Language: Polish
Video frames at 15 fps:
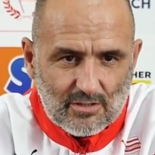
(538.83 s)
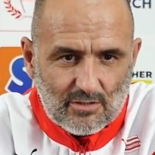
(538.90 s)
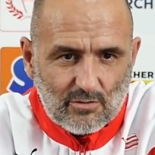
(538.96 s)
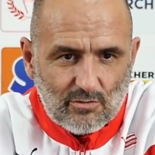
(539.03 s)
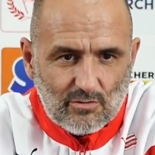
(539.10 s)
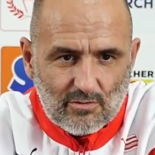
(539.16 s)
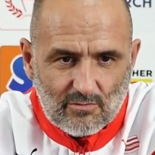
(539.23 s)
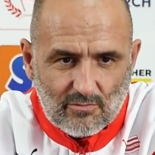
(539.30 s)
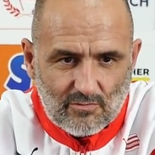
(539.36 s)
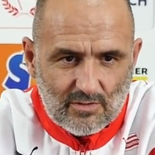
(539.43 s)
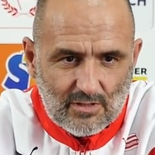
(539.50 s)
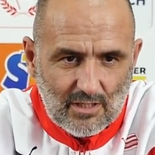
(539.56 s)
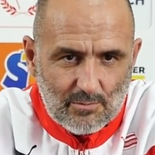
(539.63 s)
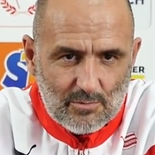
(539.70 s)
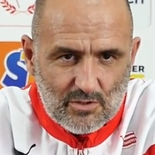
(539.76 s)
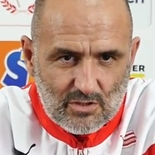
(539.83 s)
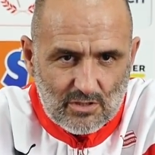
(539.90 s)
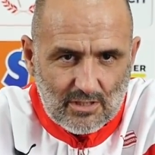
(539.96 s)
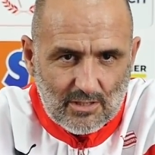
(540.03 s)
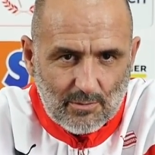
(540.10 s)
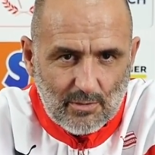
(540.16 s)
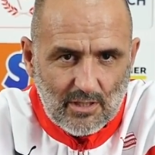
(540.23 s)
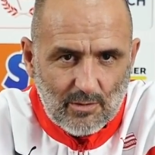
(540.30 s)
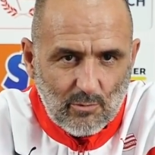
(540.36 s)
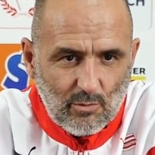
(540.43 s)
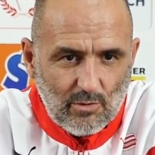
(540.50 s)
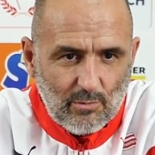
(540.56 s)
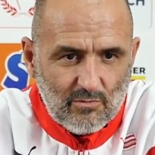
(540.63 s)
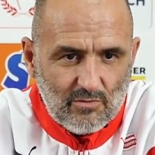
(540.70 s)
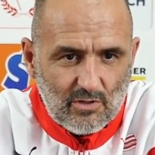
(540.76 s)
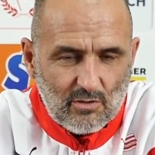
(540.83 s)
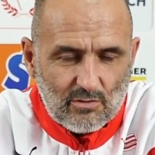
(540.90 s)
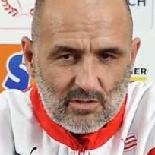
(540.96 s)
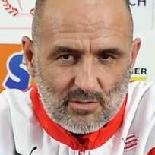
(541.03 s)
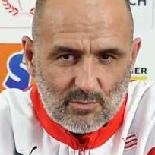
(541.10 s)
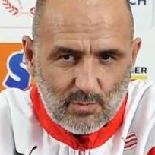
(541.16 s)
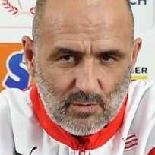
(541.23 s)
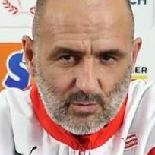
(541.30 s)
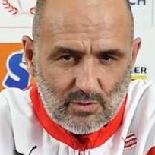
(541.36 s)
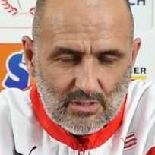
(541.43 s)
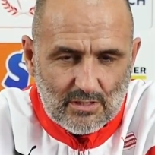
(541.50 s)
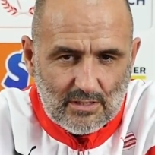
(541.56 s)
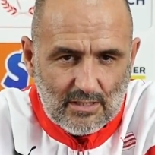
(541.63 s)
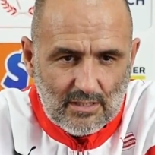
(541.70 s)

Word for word: to wydaje mi się, że ta tabela mogłaby wyglądać zupełnie